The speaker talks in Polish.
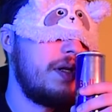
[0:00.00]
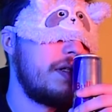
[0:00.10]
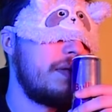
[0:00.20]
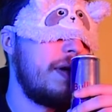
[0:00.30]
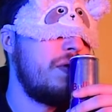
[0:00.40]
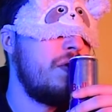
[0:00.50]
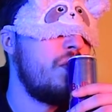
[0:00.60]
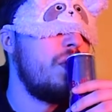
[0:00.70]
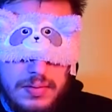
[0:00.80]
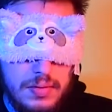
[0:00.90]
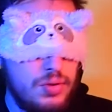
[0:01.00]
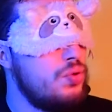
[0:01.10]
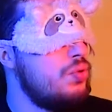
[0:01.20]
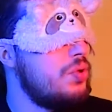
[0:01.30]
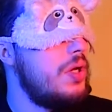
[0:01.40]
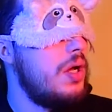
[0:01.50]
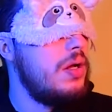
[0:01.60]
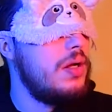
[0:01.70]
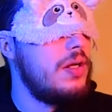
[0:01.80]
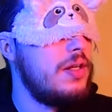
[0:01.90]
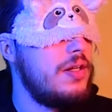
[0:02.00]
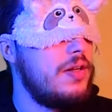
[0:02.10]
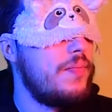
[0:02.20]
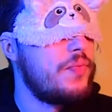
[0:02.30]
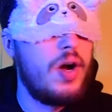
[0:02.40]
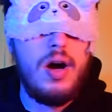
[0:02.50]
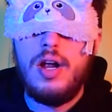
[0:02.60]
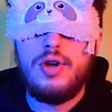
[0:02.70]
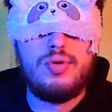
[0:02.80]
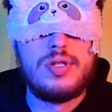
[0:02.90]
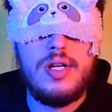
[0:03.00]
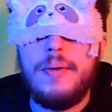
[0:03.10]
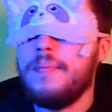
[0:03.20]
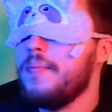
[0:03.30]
tych smaków. O kurde. Ale różny.